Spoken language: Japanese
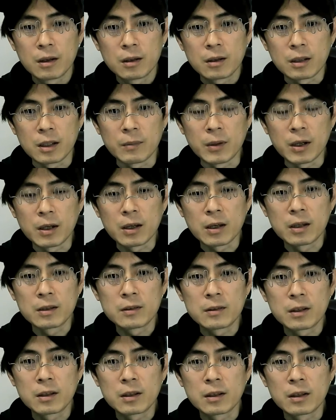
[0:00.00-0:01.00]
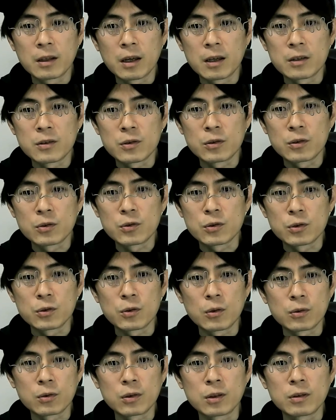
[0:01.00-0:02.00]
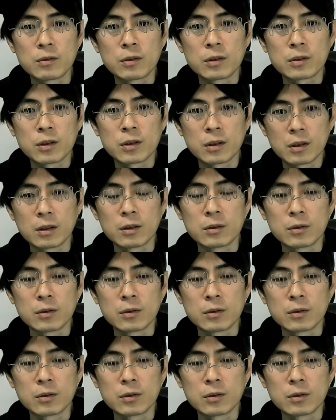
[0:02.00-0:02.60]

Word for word: で今現在、現状の中国っていうんですかね。